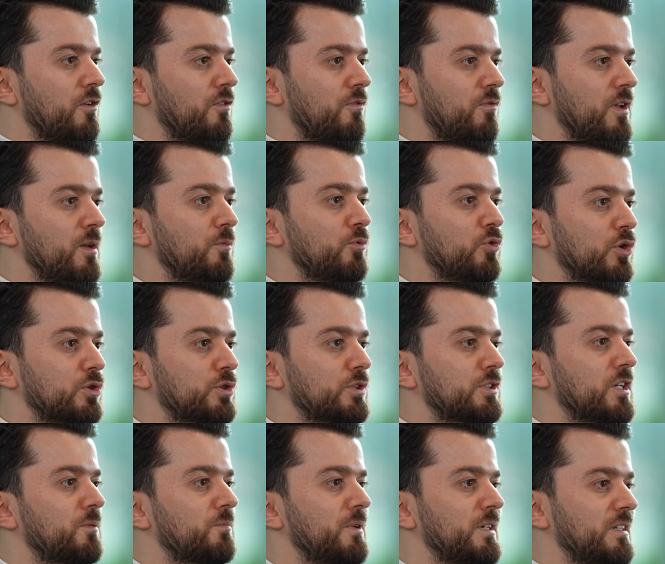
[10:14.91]
film
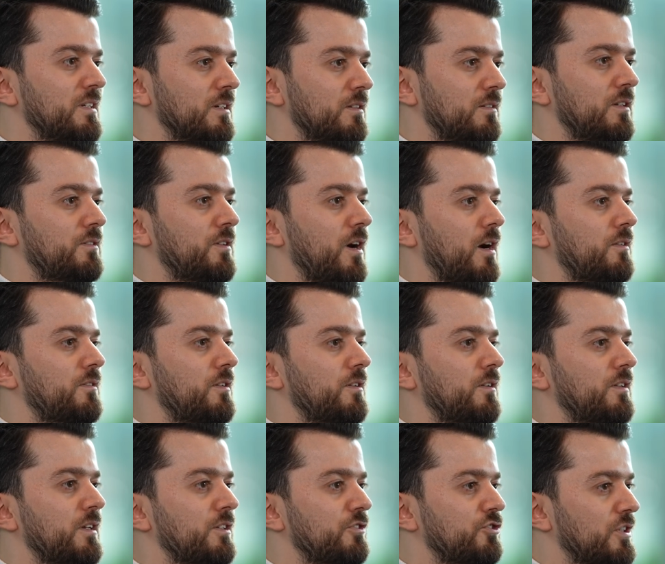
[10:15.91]
gösterime girdiği
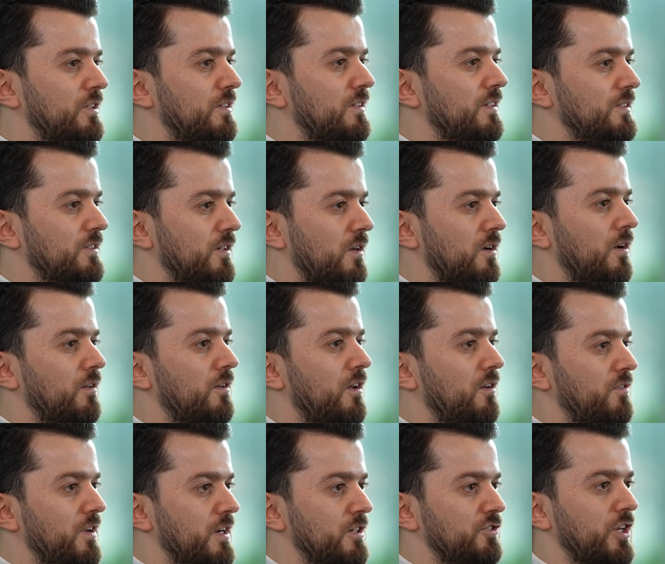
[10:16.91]
takdirde ciddi
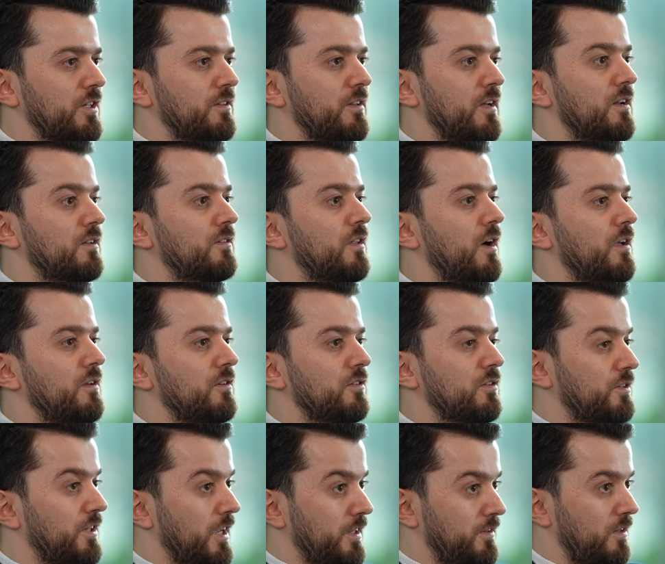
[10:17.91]
zararlar vereceklerine dair
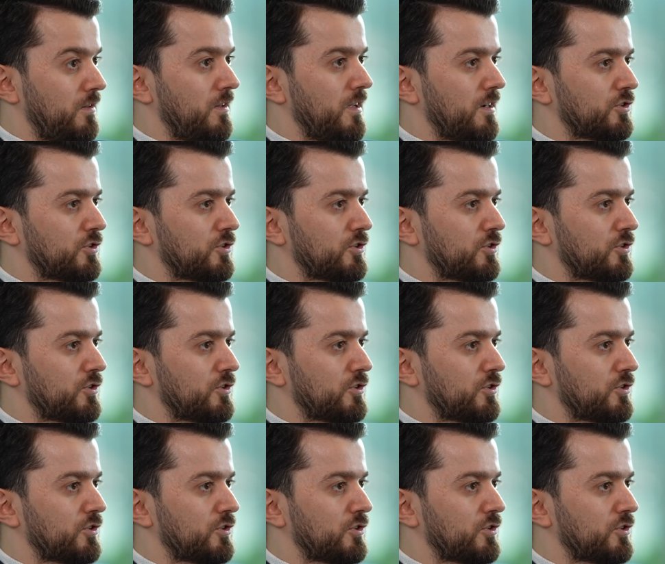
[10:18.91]
tehditler